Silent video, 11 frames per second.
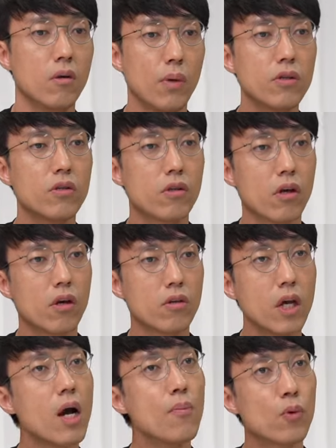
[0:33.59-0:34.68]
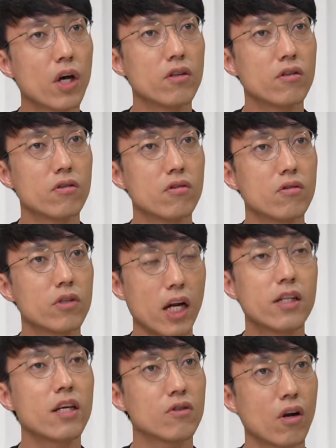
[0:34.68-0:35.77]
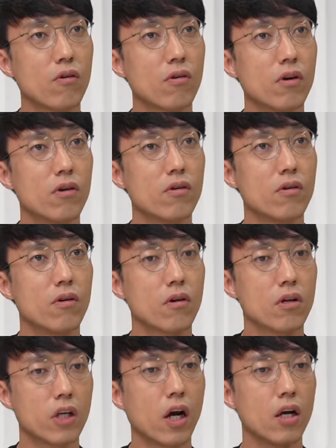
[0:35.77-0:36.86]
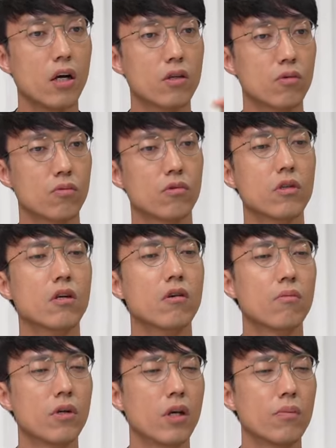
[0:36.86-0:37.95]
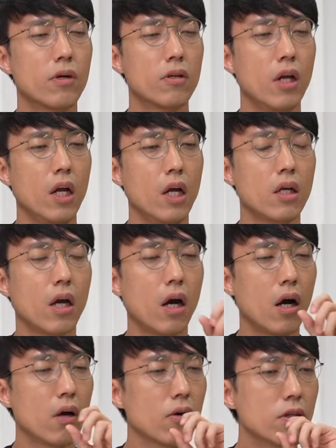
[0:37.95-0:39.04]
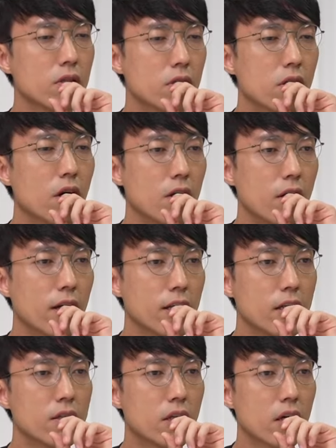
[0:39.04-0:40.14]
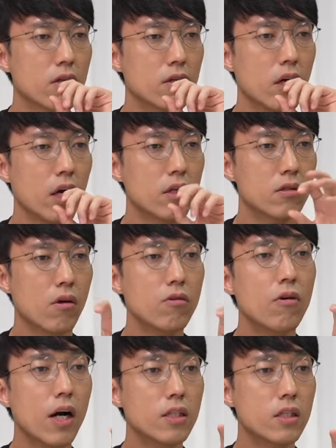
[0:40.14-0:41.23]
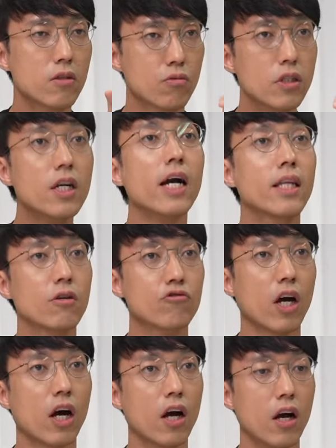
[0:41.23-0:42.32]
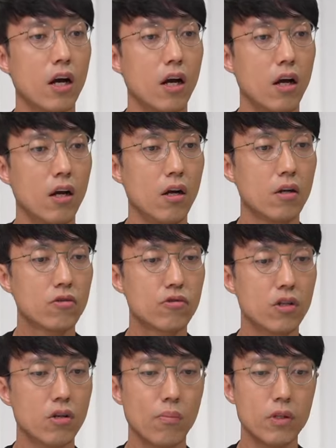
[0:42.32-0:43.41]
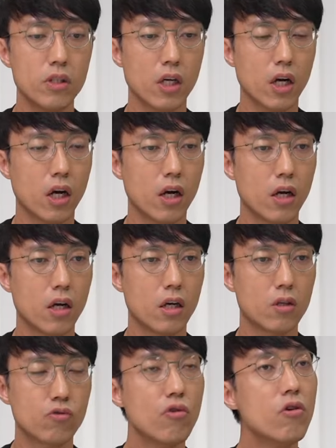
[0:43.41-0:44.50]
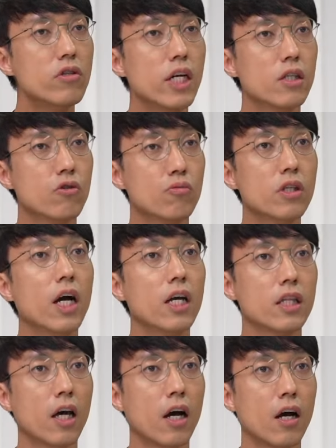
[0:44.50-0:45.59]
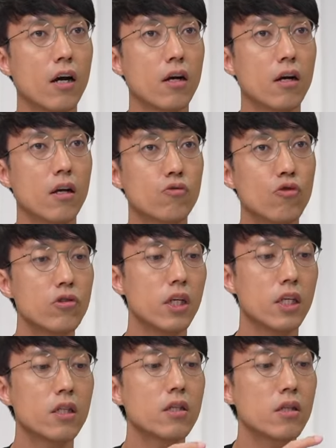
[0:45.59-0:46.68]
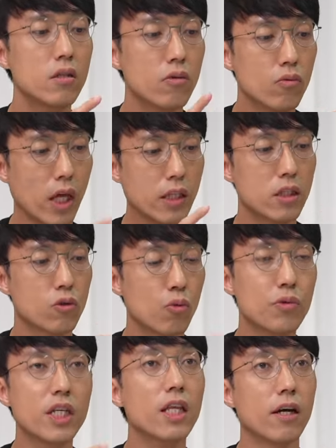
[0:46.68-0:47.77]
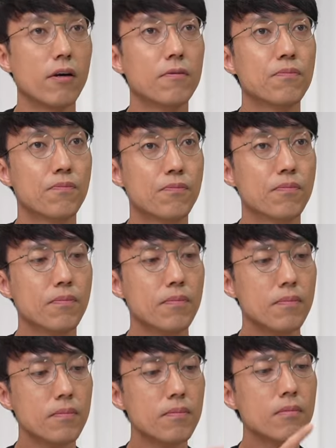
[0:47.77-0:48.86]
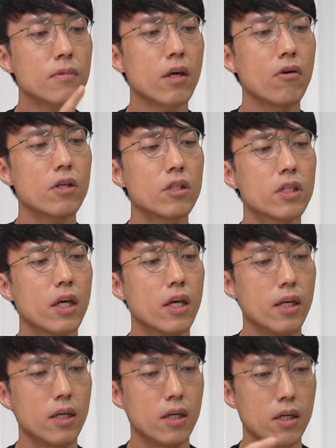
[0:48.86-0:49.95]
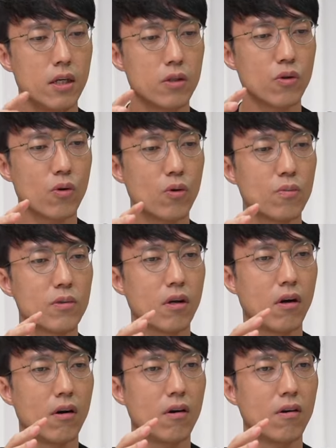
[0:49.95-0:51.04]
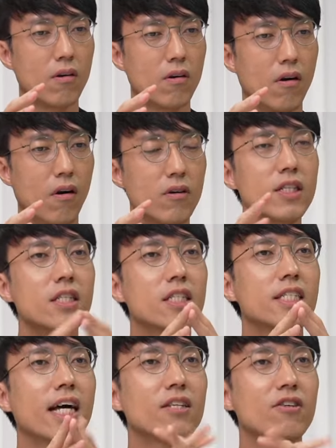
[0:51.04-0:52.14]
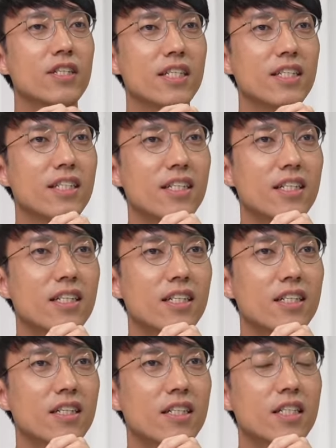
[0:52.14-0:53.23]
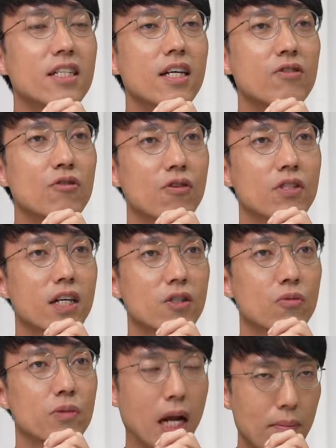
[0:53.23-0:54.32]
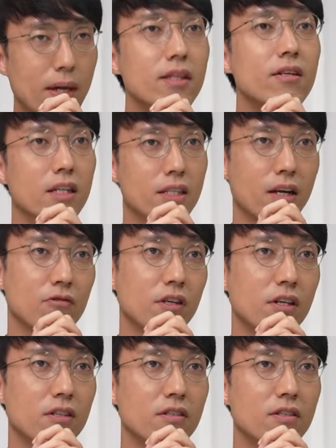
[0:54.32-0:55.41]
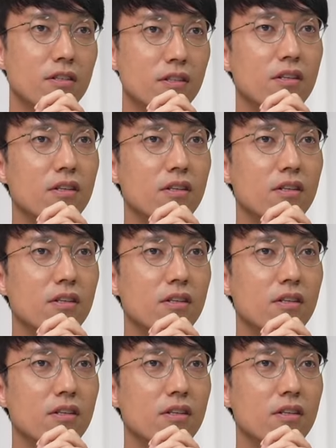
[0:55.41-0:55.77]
봤는데 생각보다는 잘 돼 있더라고요. 음. 제가 느낀 건 뭐냐면 야 여기는 특화를 하긴 했는데 크게 한 서너 가지를 좀 특화해놨구나. 음. 그 중에 첫 번째가 수영장을 좀 특화했다. 수영장 있는 단지들 좀 있잖아요. 네. 근데 여기는 이제 조금 더 어린이 친화적인 실내 수영장을 좀 잘 만들어놨더라고요. 음.